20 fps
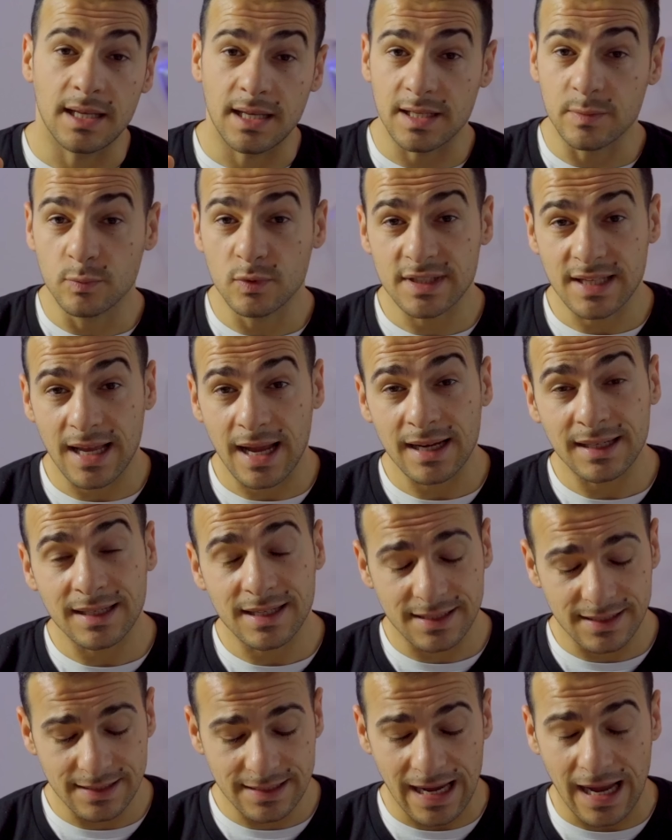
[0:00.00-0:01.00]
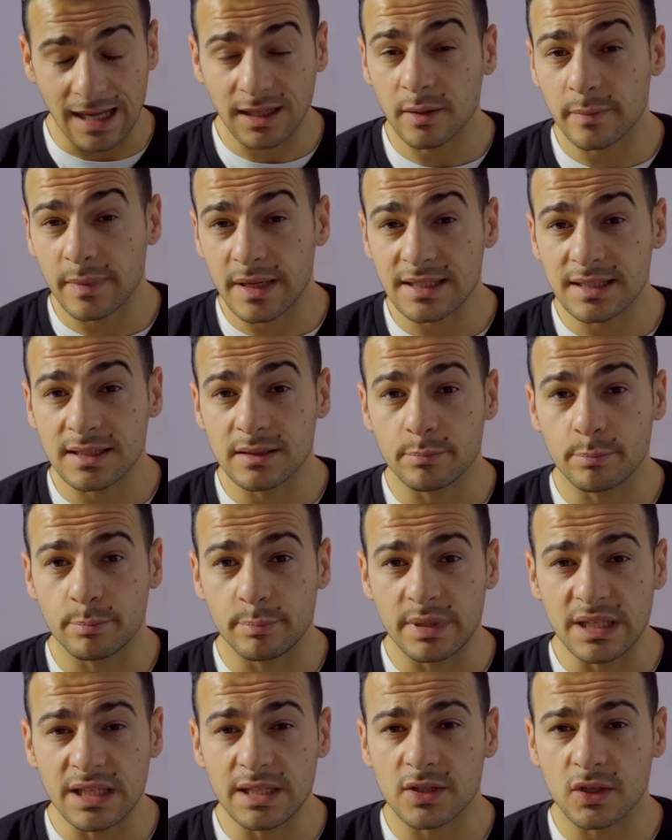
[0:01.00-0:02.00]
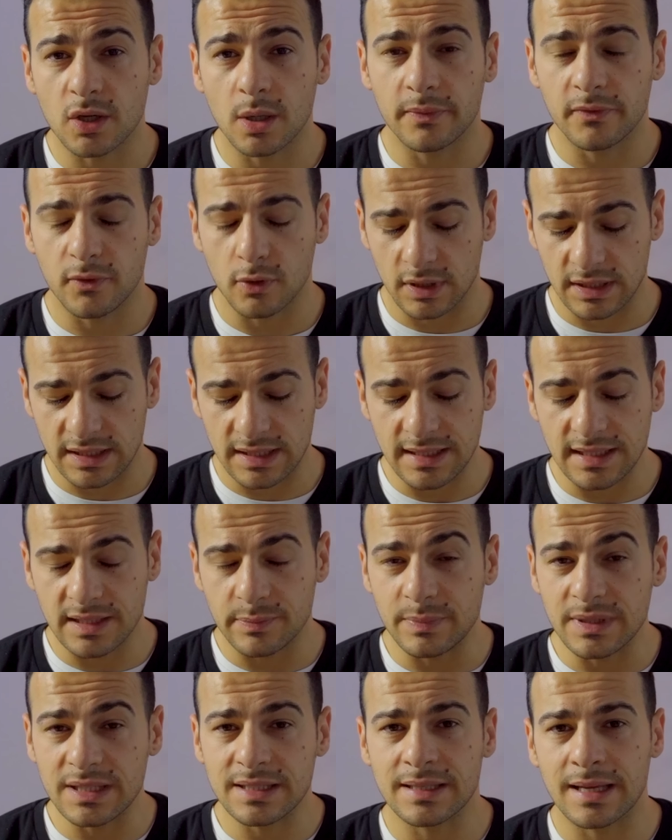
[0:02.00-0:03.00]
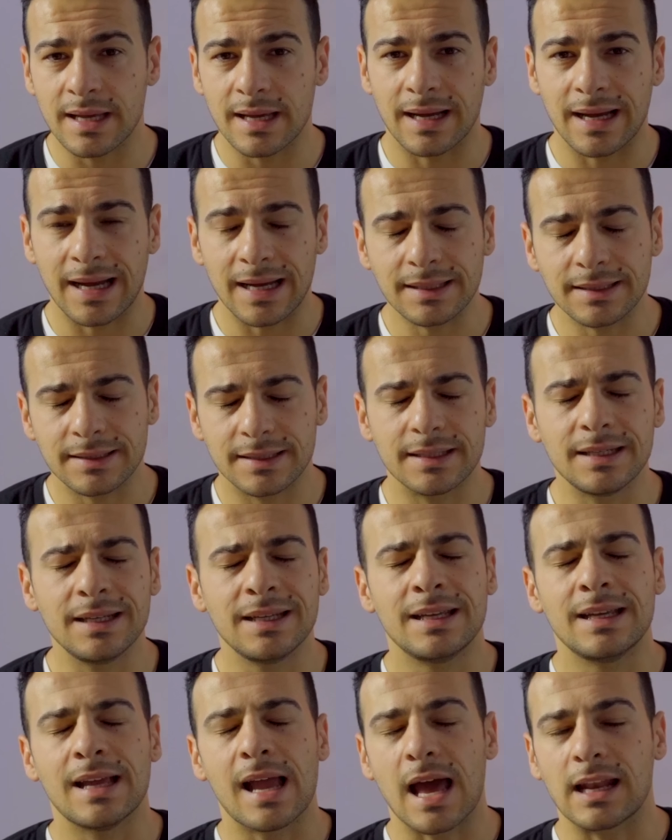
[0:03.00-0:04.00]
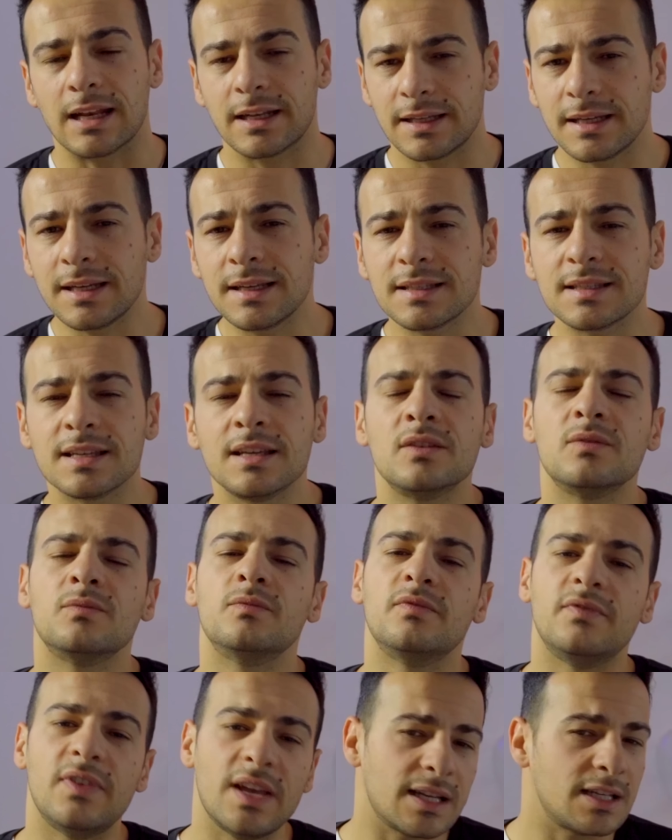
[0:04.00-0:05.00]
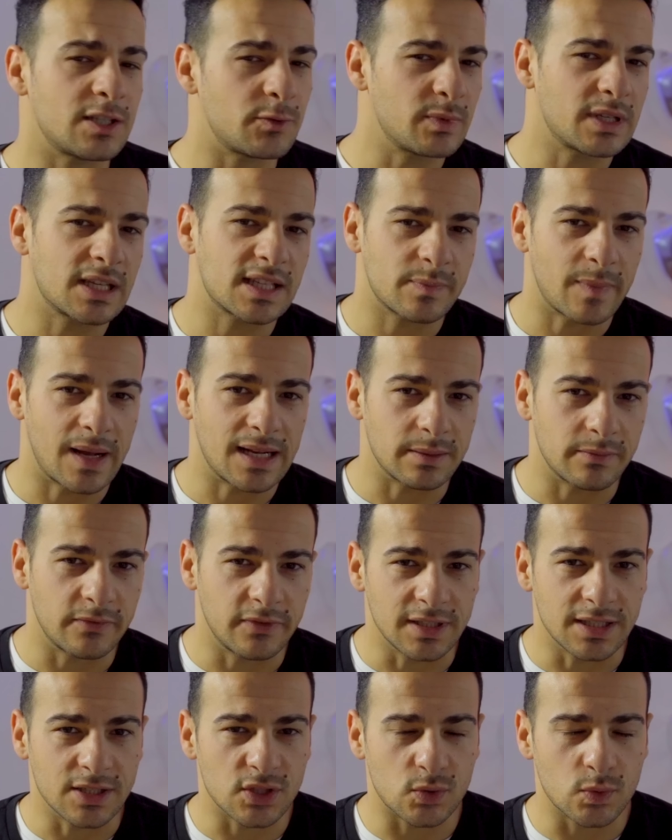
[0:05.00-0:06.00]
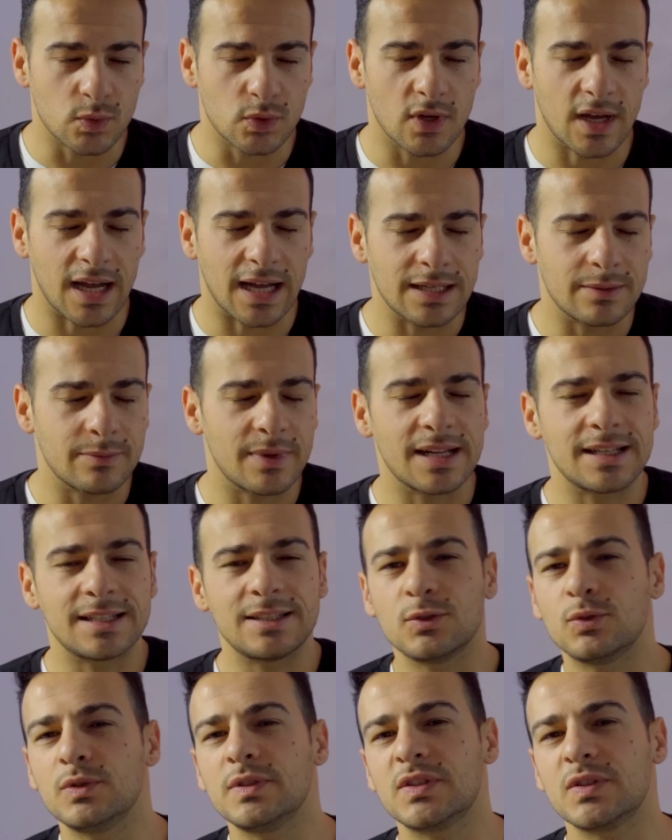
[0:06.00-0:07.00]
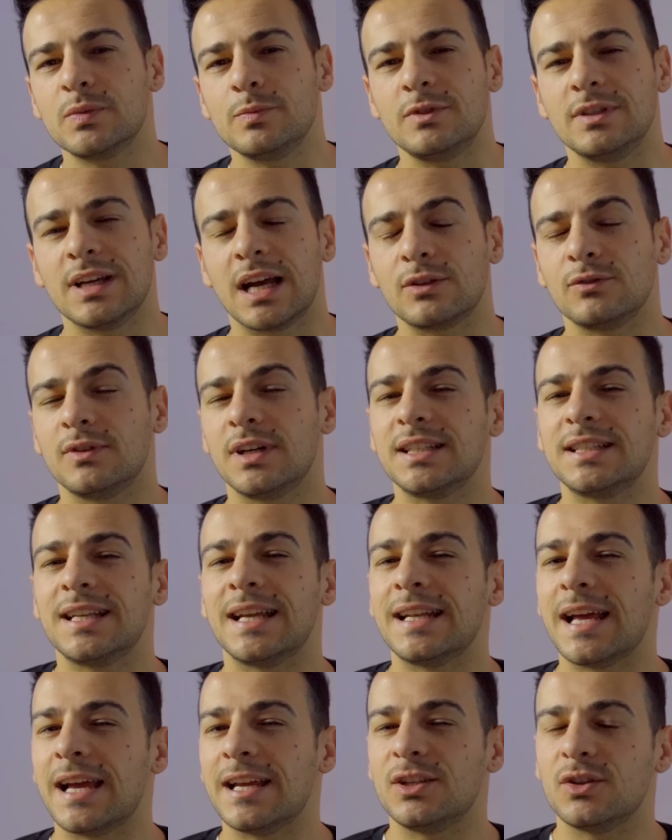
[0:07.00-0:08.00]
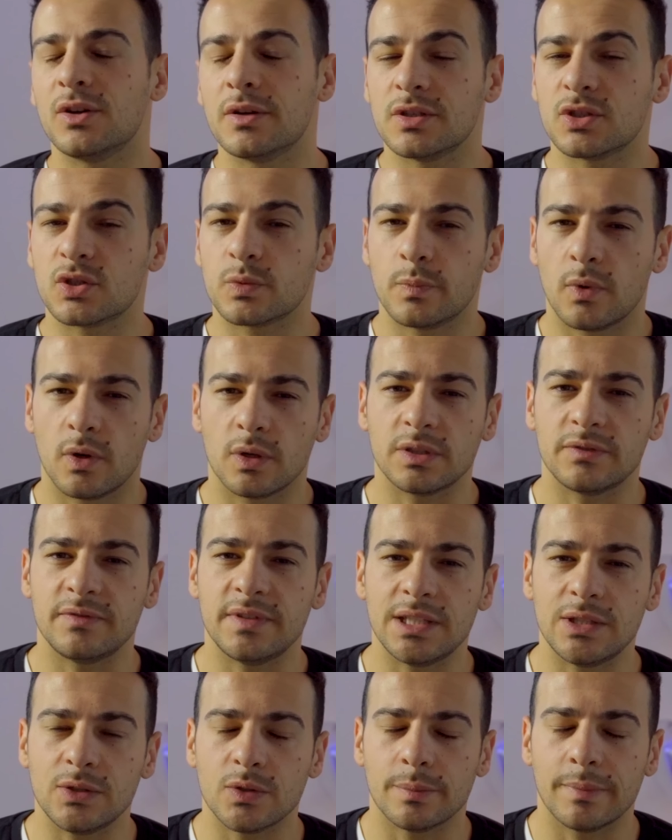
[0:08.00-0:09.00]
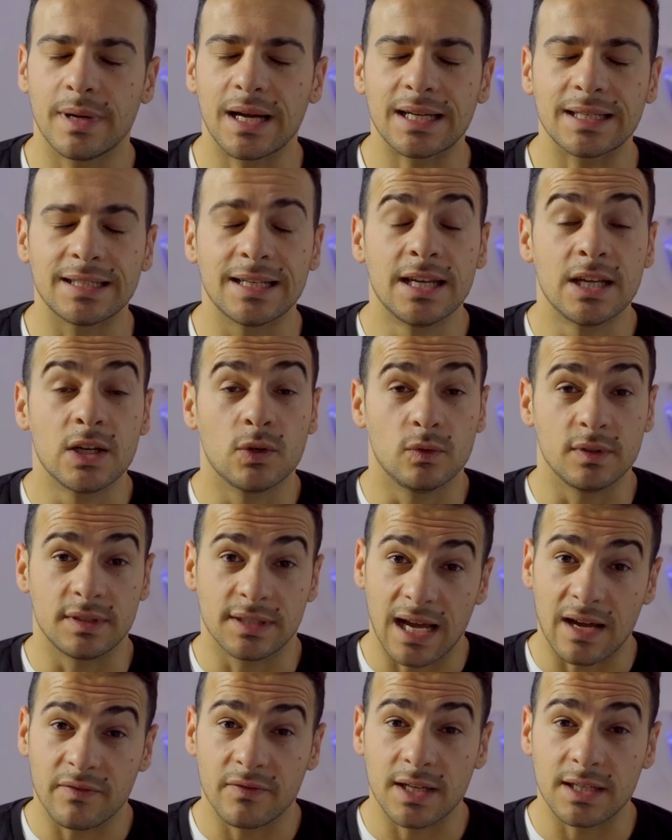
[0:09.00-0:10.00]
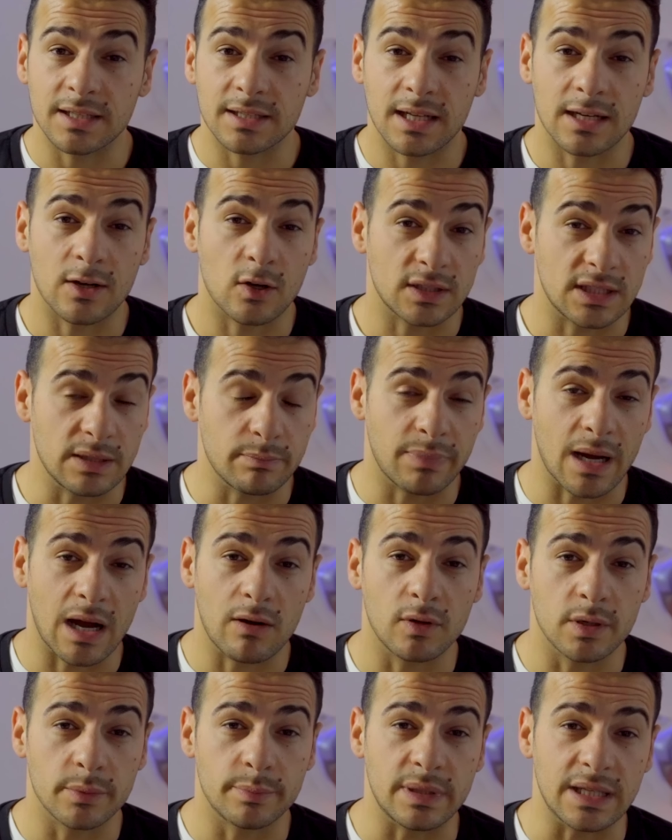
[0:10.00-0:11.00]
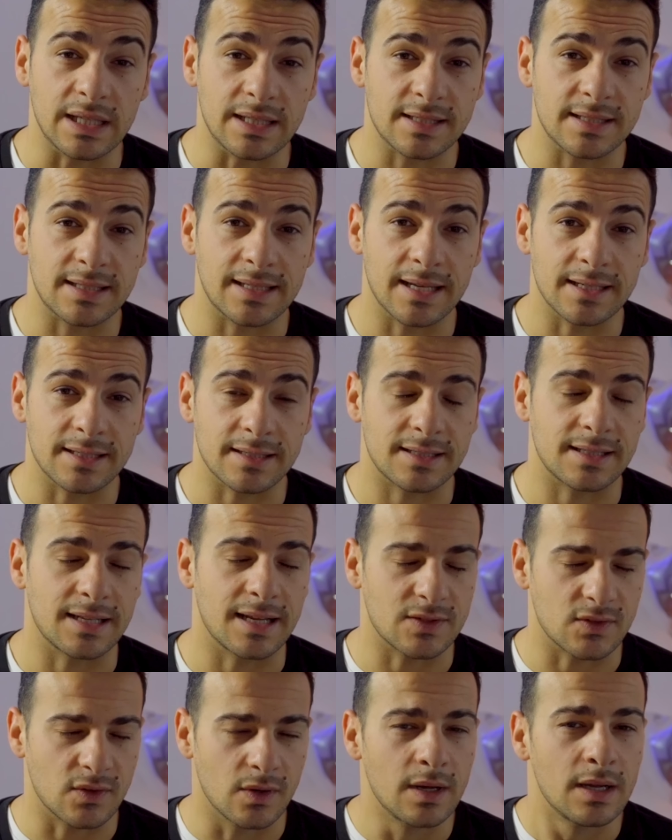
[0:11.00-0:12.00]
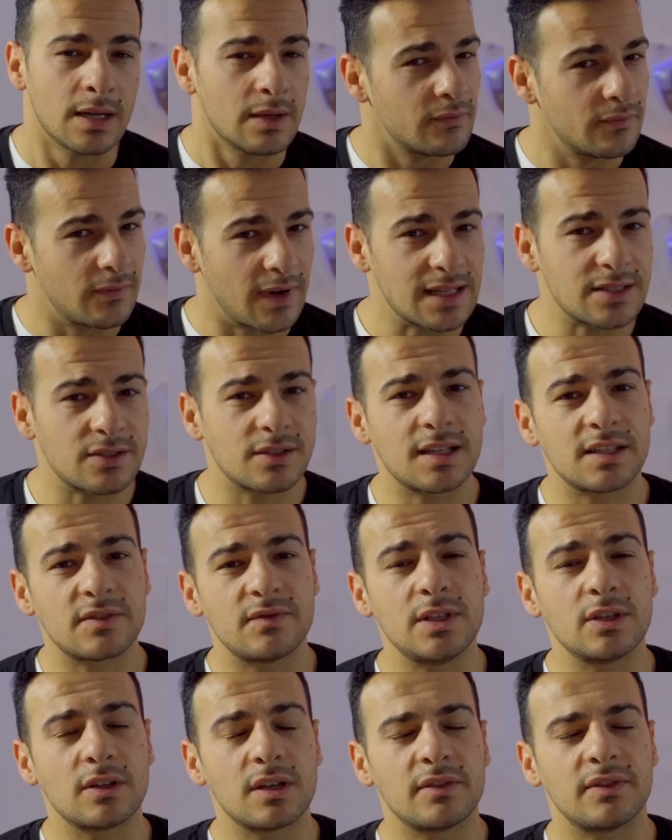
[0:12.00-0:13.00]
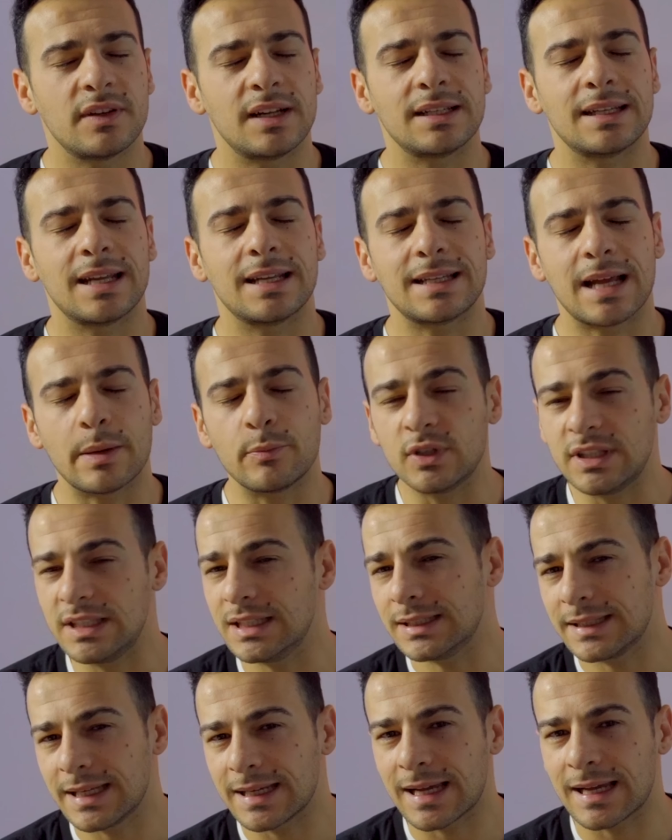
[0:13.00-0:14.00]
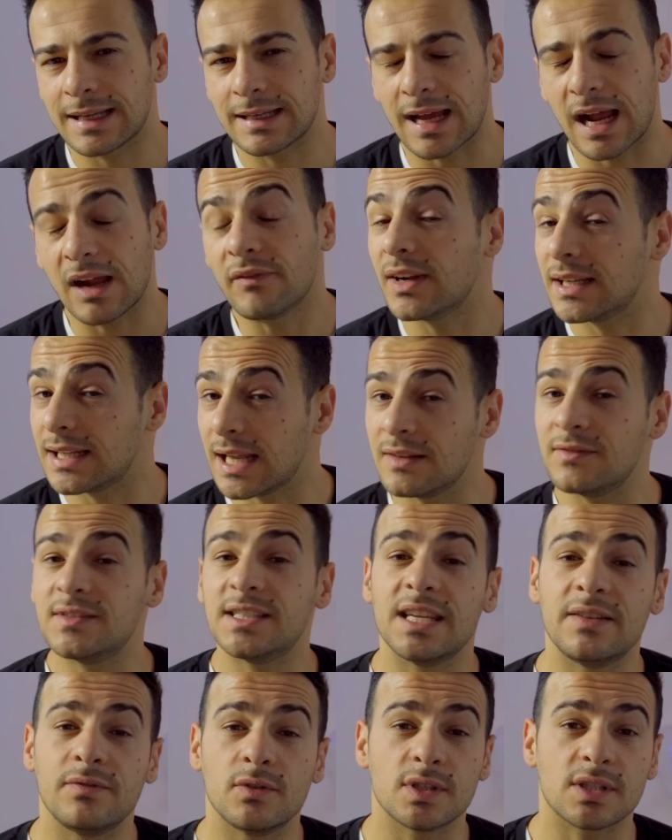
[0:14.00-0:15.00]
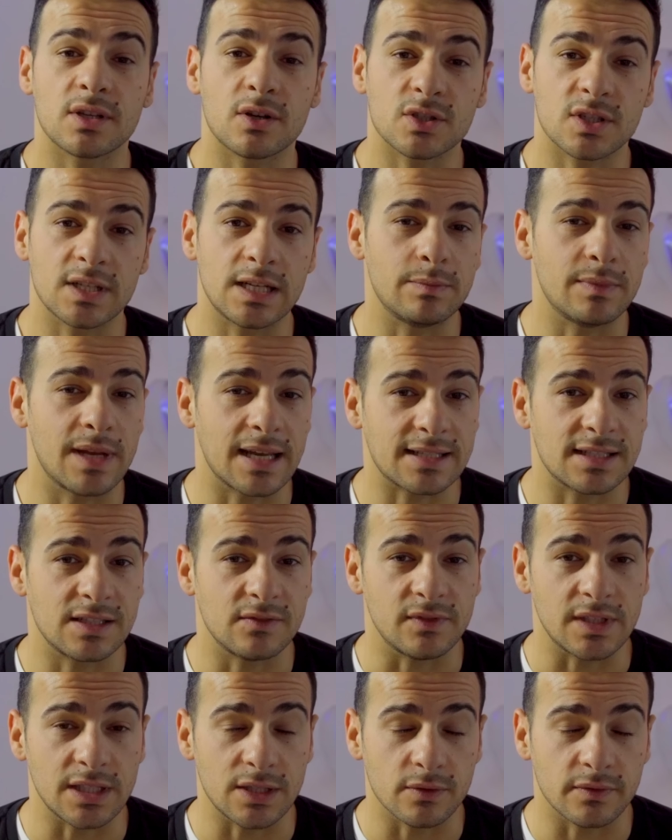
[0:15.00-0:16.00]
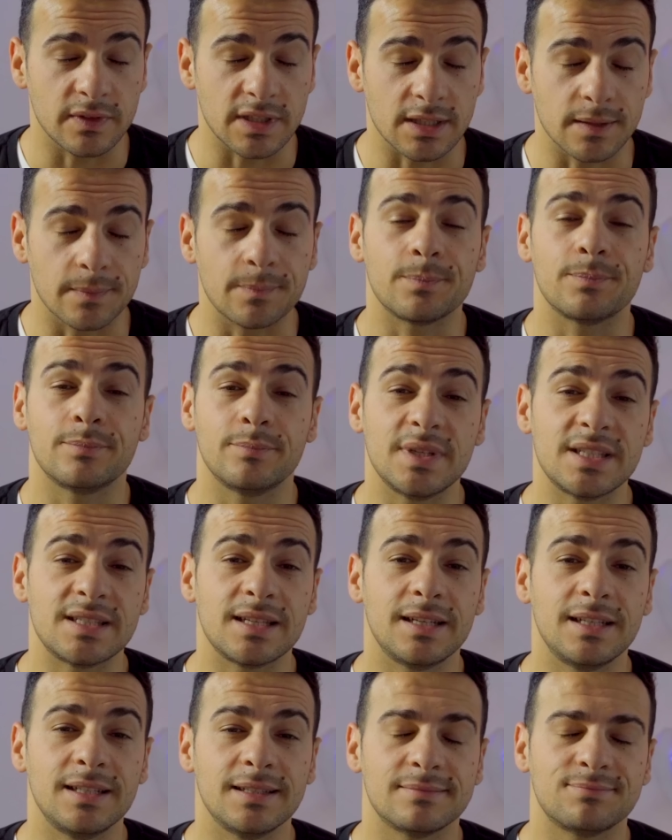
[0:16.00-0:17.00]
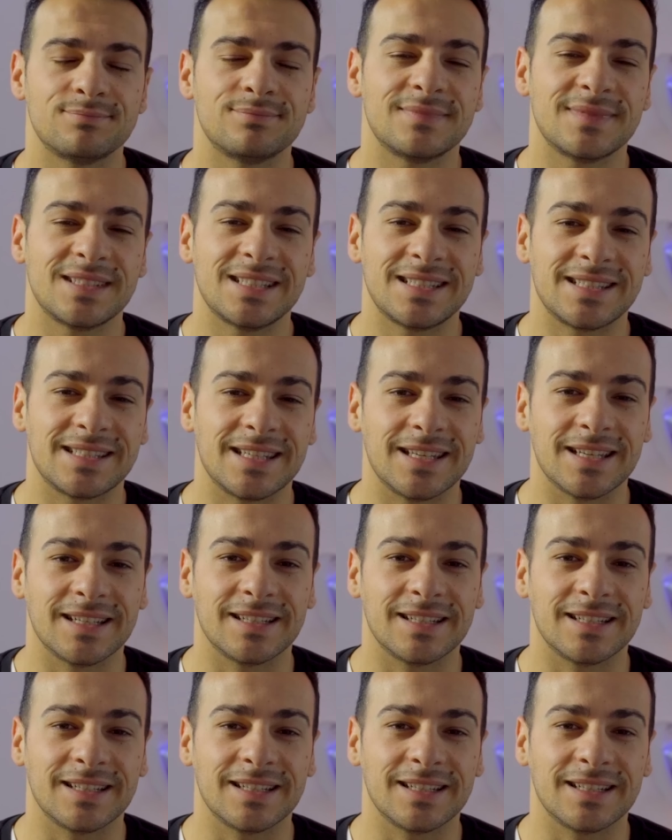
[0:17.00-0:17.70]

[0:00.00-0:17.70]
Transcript: Ich muss sagen, das sind die allerbesten Beats-Kopfhörer, die ich bisher hatte. Allerdings werde ich mich jetzt bald im Fitnessstudio anmelden und zum Januar dann ein neues Sportvideo machen und da werde ich dann auch die Power Beats testen. Also falls euch das Video gefallen hat, abonniert den Kanal, weil dann sehen wir uns auch schon im nächsten Video wieder. Bis dahin, see